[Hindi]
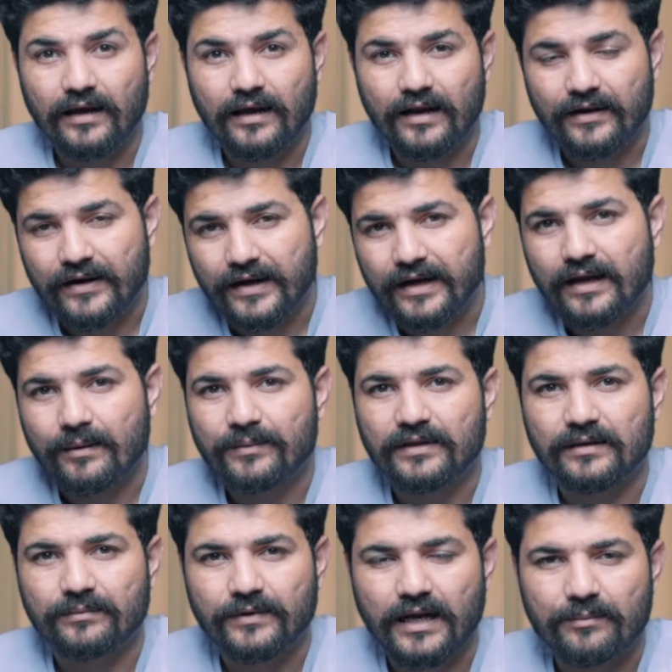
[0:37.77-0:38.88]
ऑलरेडी आपने
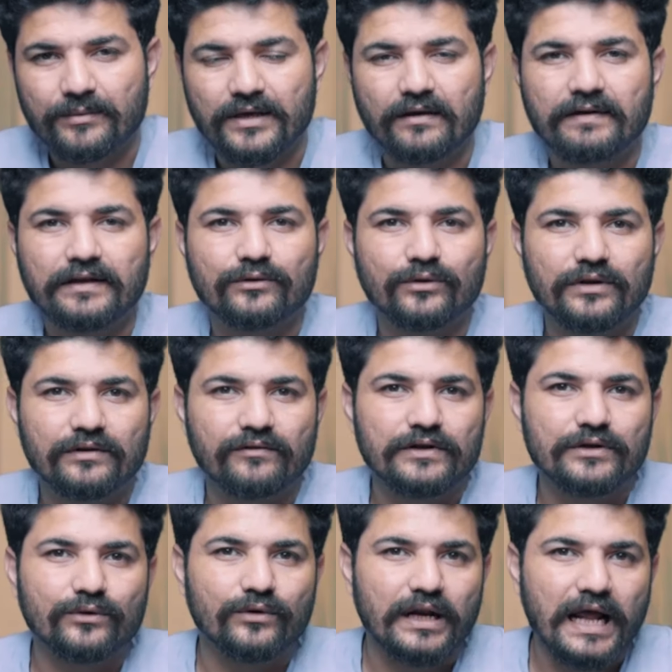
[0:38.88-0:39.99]
सब्सक्राइब किया हुआ है तो इस
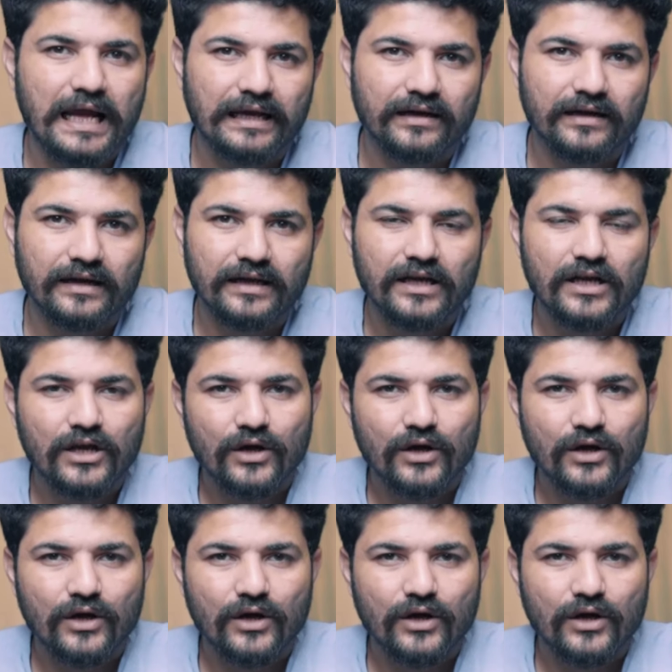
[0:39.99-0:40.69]
वीडियो को लाइक करें